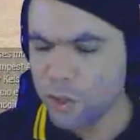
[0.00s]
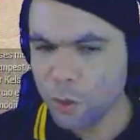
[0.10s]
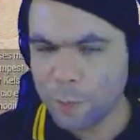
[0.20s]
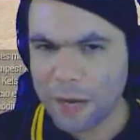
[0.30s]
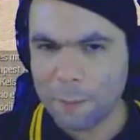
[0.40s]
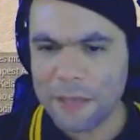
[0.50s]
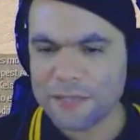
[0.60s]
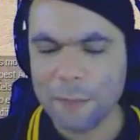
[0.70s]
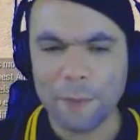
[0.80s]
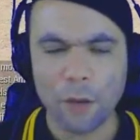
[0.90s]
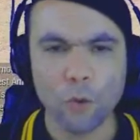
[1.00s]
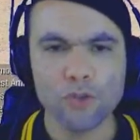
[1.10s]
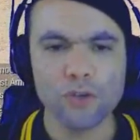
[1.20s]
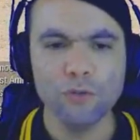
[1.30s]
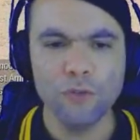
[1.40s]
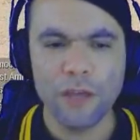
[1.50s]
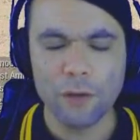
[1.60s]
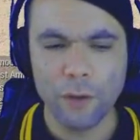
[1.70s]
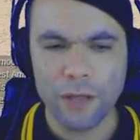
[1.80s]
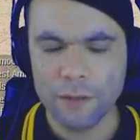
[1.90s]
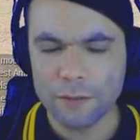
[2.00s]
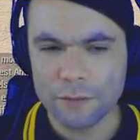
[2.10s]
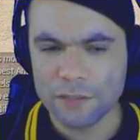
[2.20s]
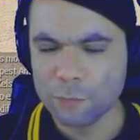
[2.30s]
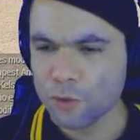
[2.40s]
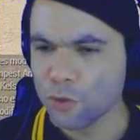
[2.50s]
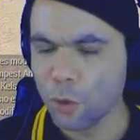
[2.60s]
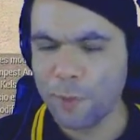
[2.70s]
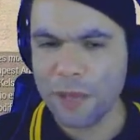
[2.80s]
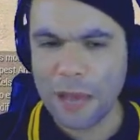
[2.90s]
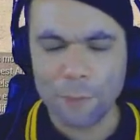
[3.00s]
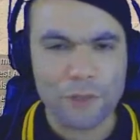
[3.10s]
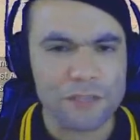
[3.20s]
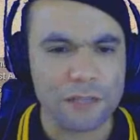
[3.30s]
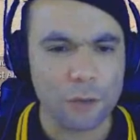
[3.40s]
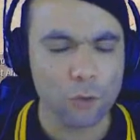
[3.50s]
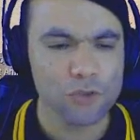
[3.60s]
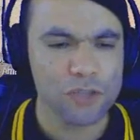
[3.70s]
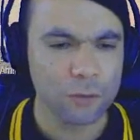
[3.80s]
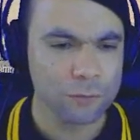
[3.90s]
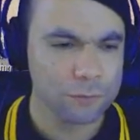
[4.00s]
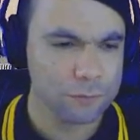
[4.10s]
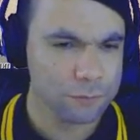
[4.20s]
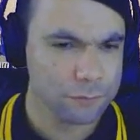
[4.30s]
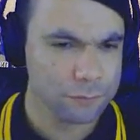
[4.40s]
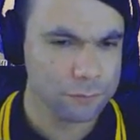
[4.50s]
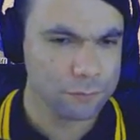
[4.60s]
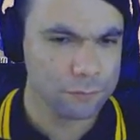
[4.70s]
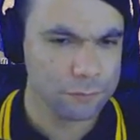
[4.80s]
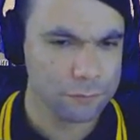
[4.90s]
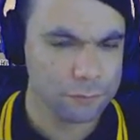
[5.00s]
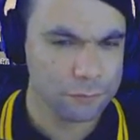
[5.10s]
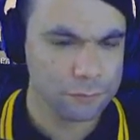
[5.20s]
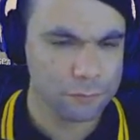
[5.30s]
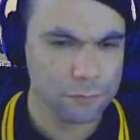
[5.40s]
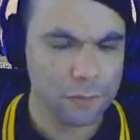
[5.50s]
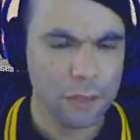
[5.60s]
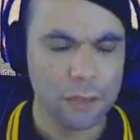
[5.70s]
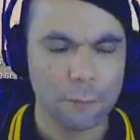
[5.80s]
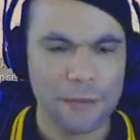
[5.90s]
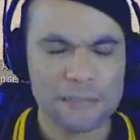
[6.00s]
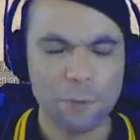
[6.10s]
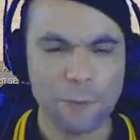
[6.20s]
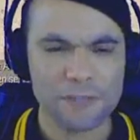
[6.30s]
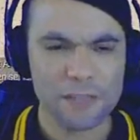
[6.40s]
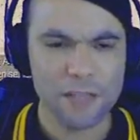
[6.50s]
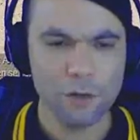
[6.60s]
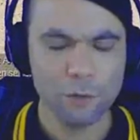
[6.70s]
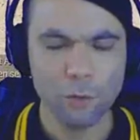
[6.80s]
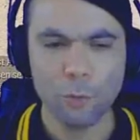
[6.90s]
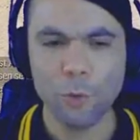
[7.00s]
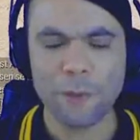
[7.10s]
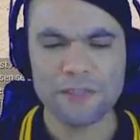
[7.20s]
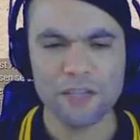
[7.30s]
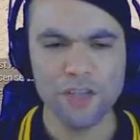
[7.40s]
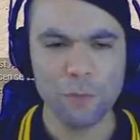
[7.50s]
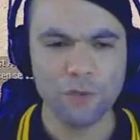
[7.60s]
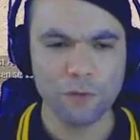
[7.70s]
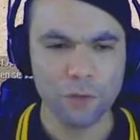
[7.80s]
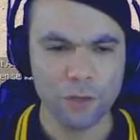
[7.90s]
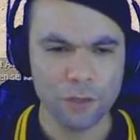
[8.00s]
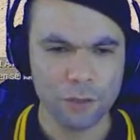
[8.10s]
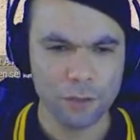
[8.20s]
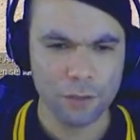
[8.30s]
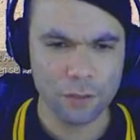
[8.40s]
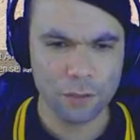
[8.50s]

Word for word: Senhor Círio, parabéns aí pela condução do veículo, hein? Se mostrou bem hábil nessa, na condução. Obrigado, senhor. Passa pro passageiro, pro passageiro, por favor.